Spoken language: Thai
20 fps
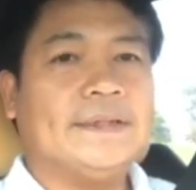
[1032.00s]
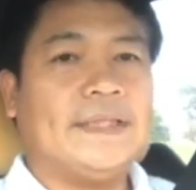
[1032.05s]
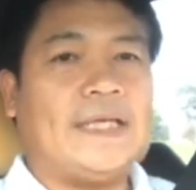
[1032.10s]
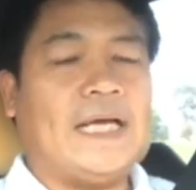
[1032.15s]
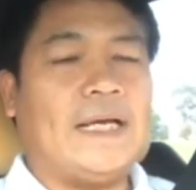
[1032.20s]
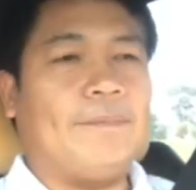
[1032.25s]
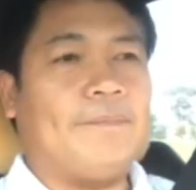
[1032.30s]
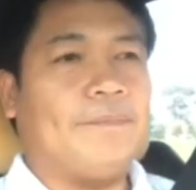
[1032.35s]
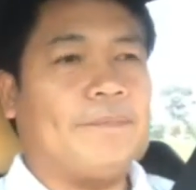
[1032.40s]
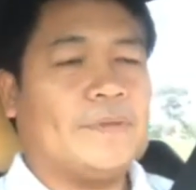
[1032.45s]
นะ
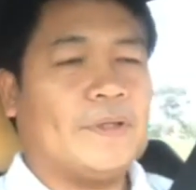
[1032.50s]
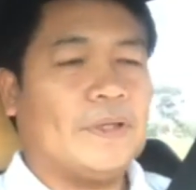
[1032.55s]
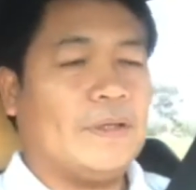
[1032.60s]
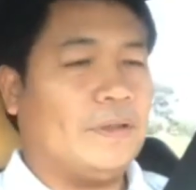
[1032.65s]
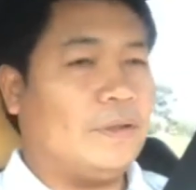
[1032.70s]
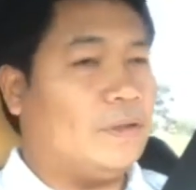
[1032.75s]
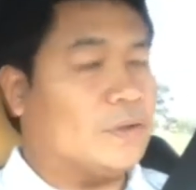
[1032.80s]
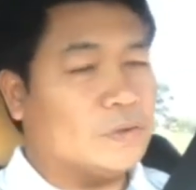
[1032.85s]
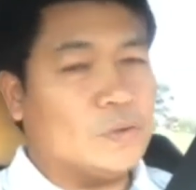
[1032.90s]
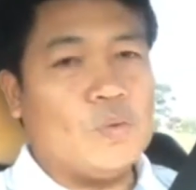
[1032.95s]
ครับก็
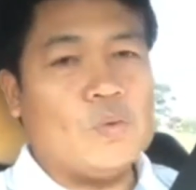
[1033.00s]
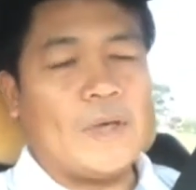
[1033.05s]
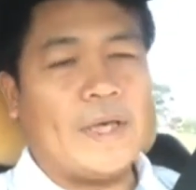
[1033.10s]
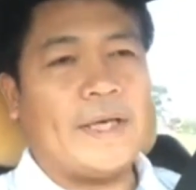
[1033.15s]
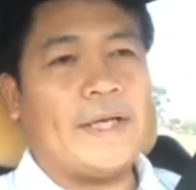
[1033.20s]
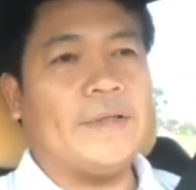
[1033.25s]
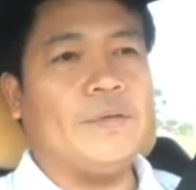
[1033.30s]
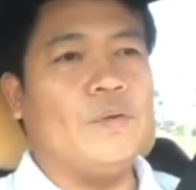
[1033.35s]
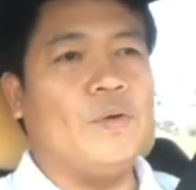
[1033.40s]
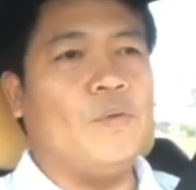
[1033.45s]
ต้องสู้กัน
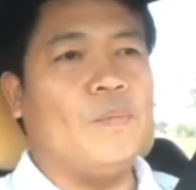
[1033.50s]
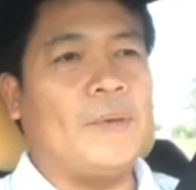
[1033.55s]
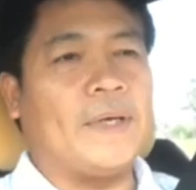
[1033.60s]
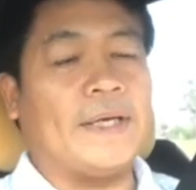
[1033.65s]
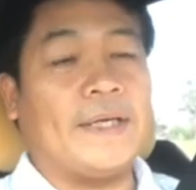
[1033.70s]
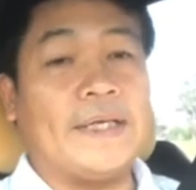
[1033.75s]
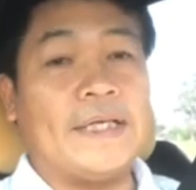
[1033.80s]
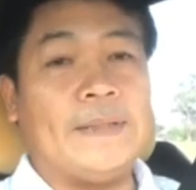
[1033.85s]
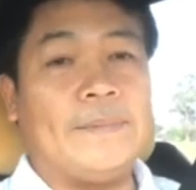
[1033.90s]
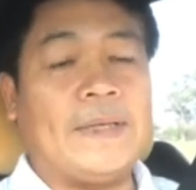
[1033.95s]
ให้ดูเป็น
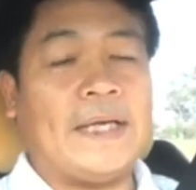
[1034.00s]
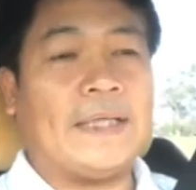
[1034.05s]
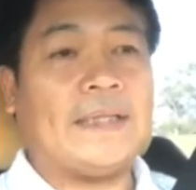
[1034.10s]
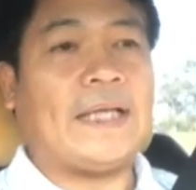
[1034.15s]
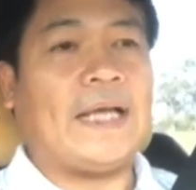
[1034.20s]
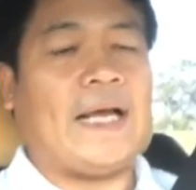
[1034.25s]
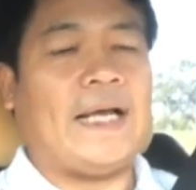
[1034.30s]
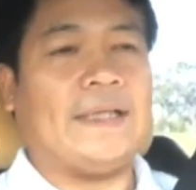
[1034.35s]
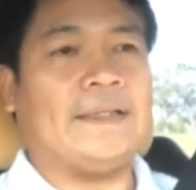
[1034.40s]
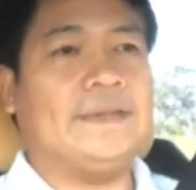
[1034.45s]
คดีมาตร
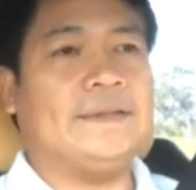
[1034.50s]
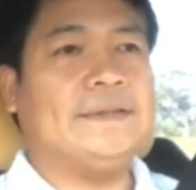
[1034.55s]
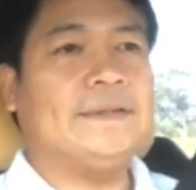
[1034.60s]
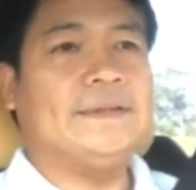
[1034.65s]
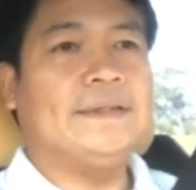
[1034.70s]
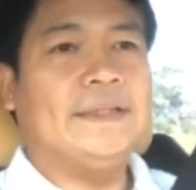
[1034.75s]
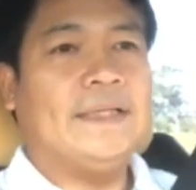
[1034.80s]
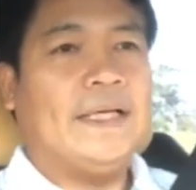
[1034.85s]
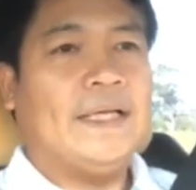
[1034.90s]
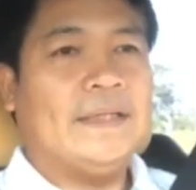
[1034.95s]
ฐาน
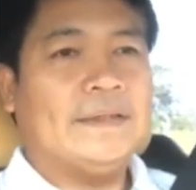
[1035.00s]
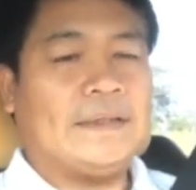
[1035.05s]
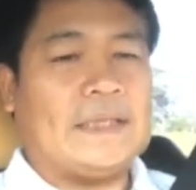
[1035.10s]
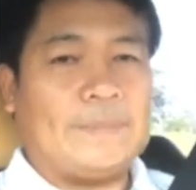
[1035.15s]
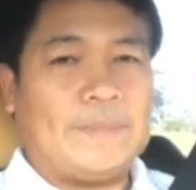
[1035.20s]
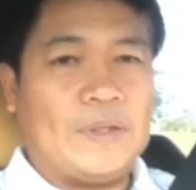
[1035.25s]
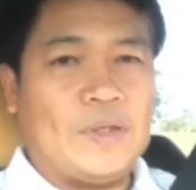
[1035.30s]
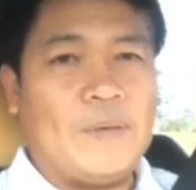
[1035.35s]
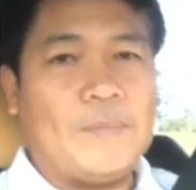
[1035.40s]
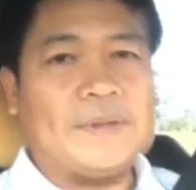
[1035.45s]
สำหรั
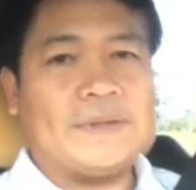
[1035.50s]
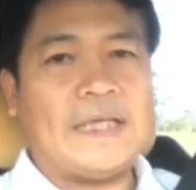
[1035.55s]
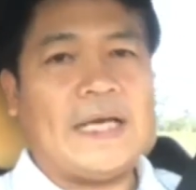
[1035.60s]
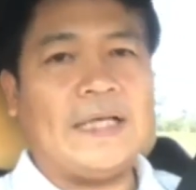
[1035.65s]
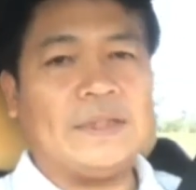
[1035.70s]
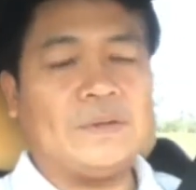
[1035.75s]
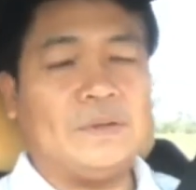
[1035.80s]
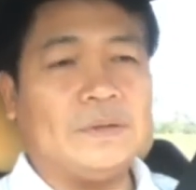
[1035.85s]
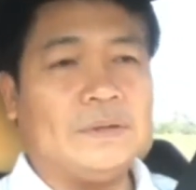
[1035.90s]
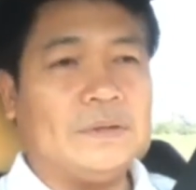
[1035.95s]
บพี่น้องประชา
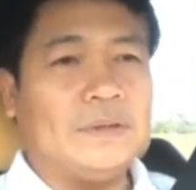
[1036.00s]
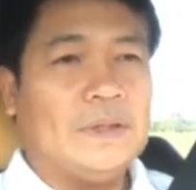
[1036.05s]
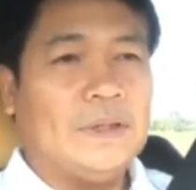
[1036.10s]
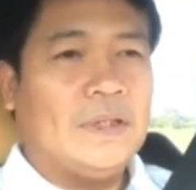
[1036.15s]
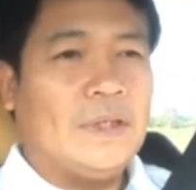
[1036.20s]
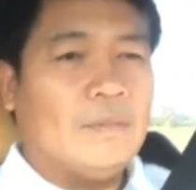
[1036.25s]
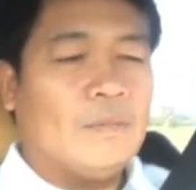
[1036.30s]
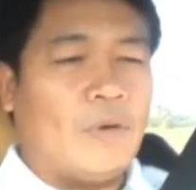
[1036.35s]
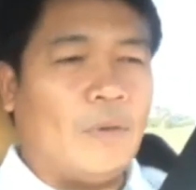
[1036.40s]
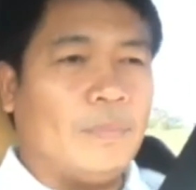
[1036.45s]
ชน
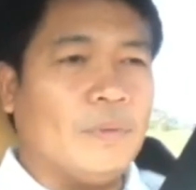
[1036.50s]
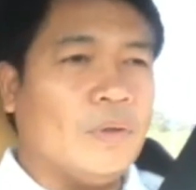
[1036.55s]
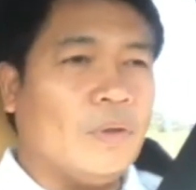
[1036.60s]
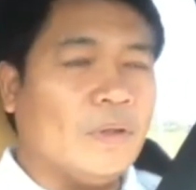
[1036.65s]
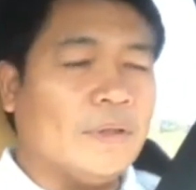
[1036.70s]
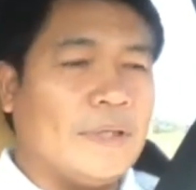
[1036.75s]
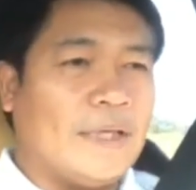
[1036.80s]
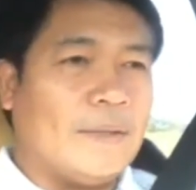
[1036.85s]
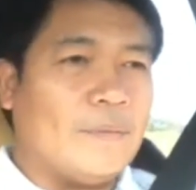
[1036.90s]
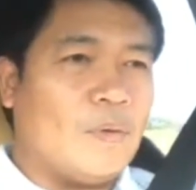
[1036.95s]
ผมโด
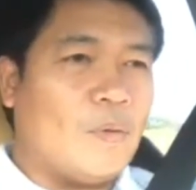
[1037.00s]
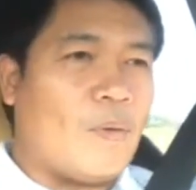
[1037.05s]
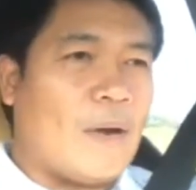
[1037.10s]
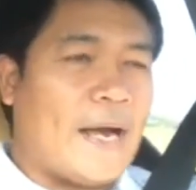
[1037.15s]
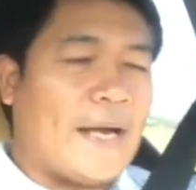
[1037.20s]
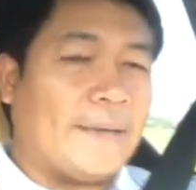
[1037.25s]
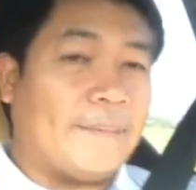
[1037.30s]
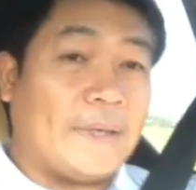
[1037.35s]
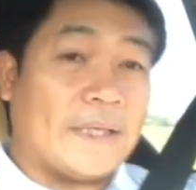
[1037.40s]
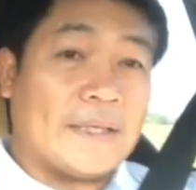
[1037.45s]
นนะเมื่อ
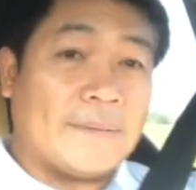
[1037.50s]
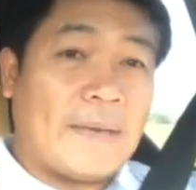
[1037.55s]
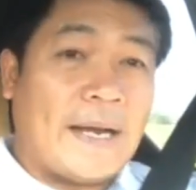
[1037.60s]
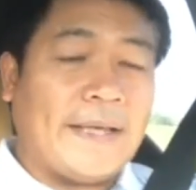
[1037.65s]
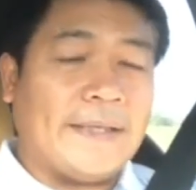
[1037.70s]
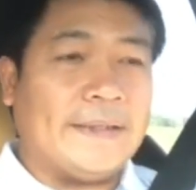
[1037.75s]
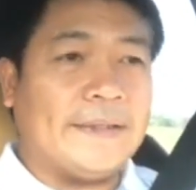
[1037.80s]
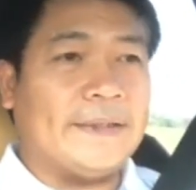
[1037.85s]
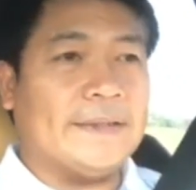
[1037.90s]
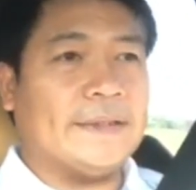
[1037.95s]
วานมาอีกใบ
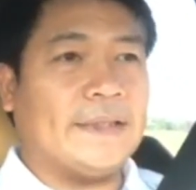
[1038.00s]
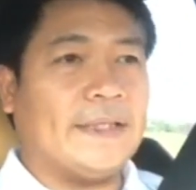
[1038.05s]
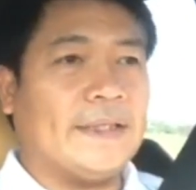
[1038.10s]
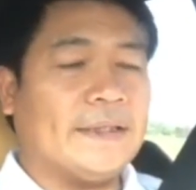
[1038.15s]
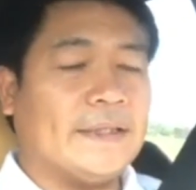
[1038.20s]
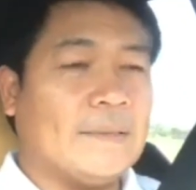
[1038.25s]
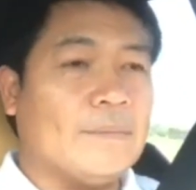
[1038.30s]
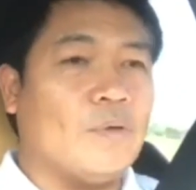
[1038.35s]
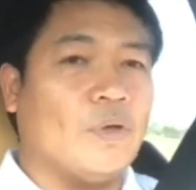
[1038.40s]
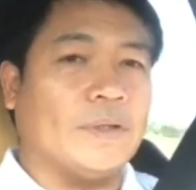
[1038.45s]
หนึ่งนะ
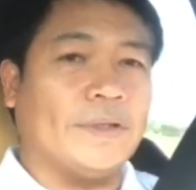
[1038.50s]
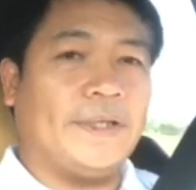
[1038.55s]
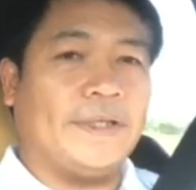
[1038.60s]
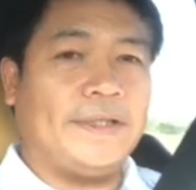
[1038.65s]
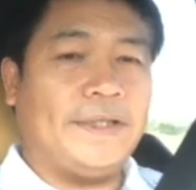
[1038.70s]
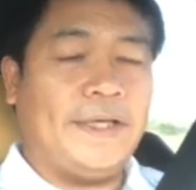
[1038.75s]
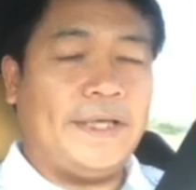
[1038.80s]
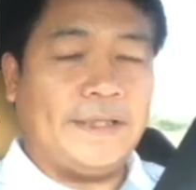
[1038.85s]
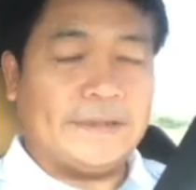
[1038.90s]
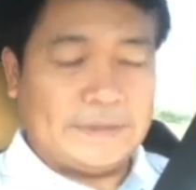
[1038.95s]
ทั้งหมดเนี่ย
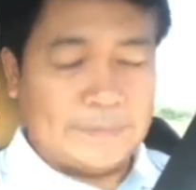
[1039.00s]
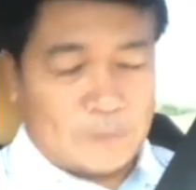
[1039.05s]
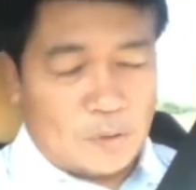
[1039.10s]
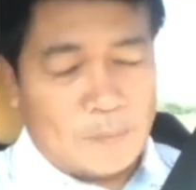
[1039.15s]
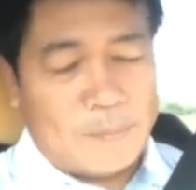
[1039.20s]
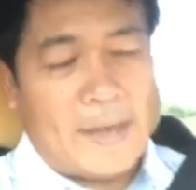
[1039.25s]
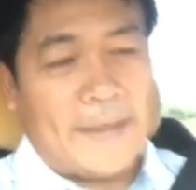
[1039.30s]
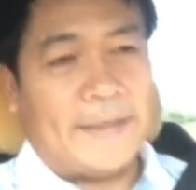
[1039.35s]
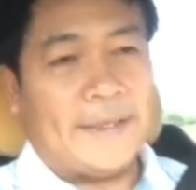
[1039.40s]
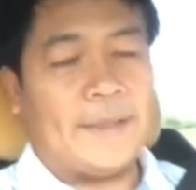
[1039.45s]
ยี่สิบก
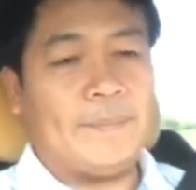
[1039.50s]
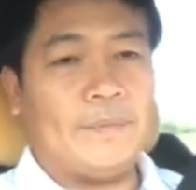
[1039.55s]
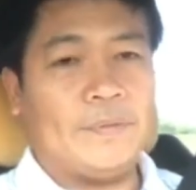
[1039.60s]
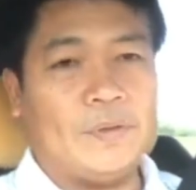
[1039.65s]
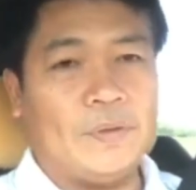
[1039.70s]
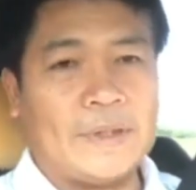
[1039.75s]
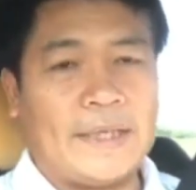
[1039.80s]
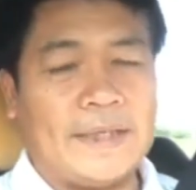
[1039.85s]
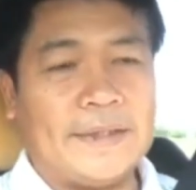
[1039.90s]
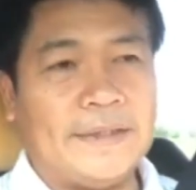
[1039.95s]
ว่าใบครับ
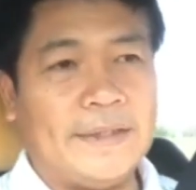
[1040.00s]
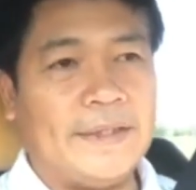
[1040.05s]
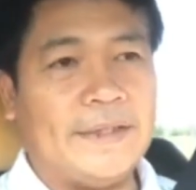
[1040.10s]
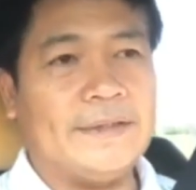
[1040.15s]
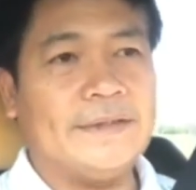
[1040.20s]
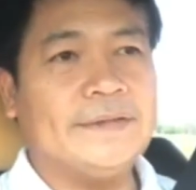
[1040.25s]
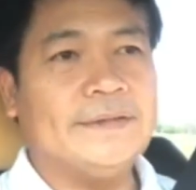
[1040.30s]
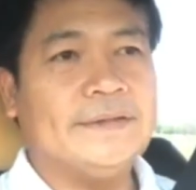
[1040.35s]
รถคันนี้